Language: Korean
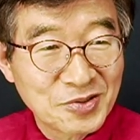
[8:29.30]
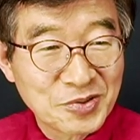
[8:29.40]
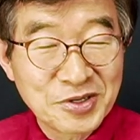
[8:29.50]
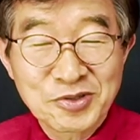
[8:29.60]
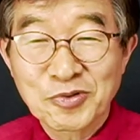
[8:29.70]

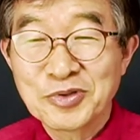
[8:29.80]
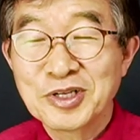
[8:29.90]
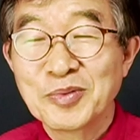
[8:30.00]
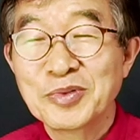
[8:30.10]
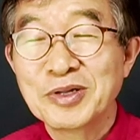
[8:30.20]
그것도
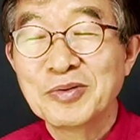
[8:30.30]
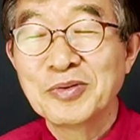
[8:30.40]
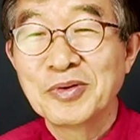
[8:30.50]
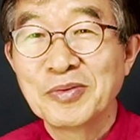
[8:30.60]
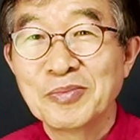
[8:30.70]
여러분들
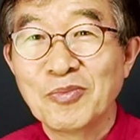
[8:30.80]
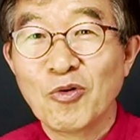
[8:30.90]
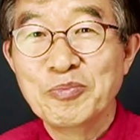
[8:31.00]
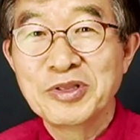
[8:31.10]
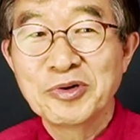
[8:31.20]

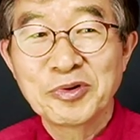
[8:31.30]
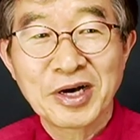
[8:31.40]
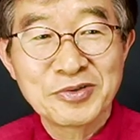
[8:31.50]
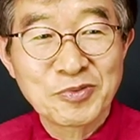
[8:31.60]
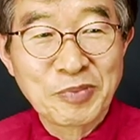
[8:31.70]
못
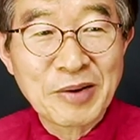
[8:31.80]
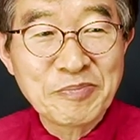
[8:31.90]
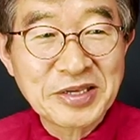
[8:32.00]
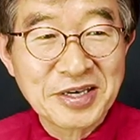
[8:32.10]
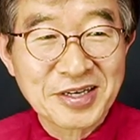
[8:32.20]
믿어가지고
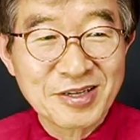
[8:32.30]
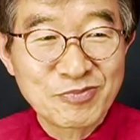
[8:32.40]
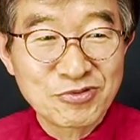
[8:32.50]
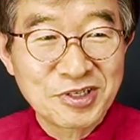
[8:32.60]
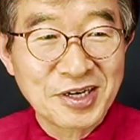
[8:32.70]
판매실까지
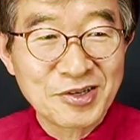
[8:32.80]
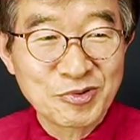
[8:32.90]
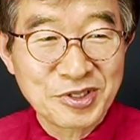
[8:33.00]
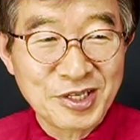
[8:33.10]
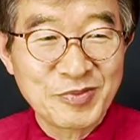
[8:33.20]

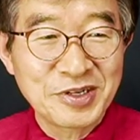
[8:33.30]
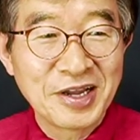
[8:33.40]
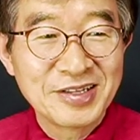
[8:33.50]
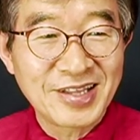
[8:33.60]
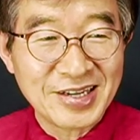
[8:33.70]
붙여가지고 팁을
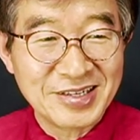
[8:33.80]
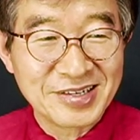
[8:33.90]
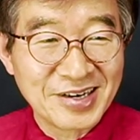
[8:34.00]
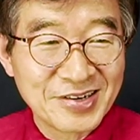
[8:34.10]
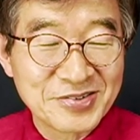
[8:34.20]

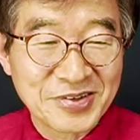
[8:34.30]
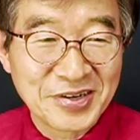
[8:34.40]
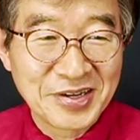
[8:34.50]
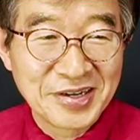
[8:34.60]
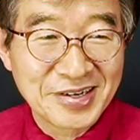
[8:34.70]
때리는 거하고
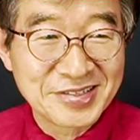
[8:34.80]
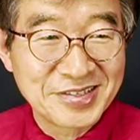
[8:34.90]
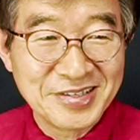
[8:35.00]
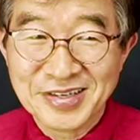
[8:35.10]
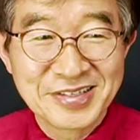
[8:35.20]

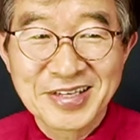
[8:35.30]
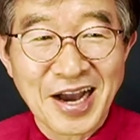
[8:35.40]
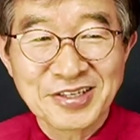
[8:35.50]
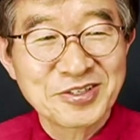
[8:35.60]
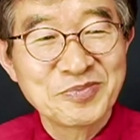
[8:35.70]

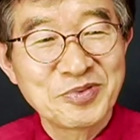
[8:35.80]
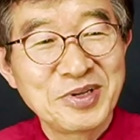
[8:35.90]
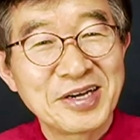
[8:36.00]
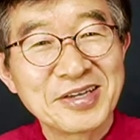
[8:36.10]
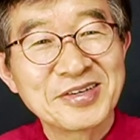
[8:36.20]
영양심
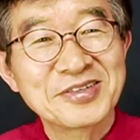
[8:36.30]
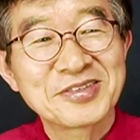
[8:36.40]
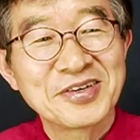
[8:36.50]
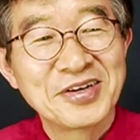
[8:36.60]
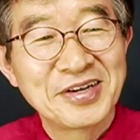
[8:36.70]
불량인
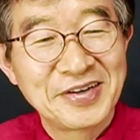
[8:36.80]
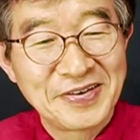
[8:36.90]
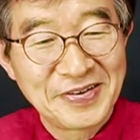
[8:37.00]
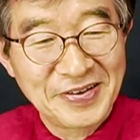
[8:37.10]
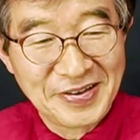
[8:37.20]
거죠.
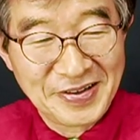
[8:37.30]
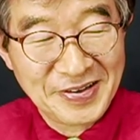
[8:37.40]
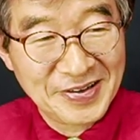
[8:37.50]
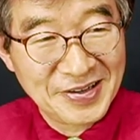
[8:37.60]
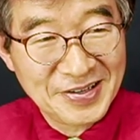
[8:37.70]
예,
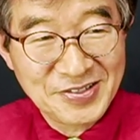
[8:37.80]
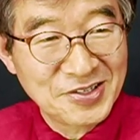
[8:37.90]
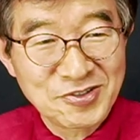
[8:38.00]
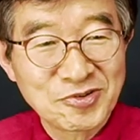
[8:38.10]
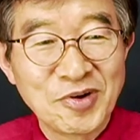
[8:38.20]

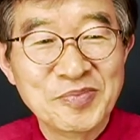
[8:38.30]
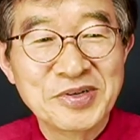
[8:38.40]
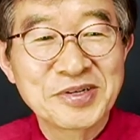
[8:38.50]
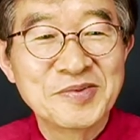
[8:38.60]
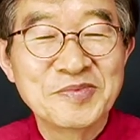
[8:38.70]
있을 수가
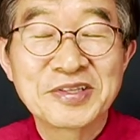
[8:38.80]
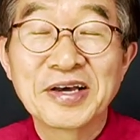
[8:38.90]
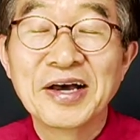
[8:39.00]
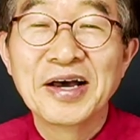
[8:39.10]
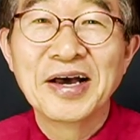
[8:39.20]
없는 겁니다.
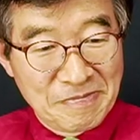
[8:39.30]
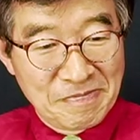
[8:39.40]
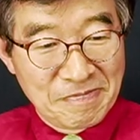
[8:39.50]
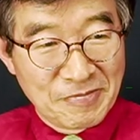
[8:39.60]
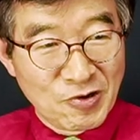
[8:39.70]

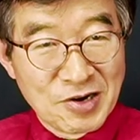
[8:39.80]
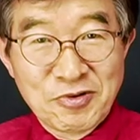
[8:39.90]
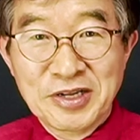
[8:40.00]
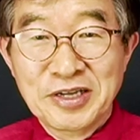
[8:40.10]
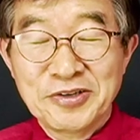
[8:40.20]

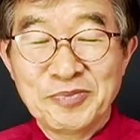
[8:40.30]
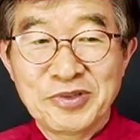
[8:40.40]
광고 하나 좀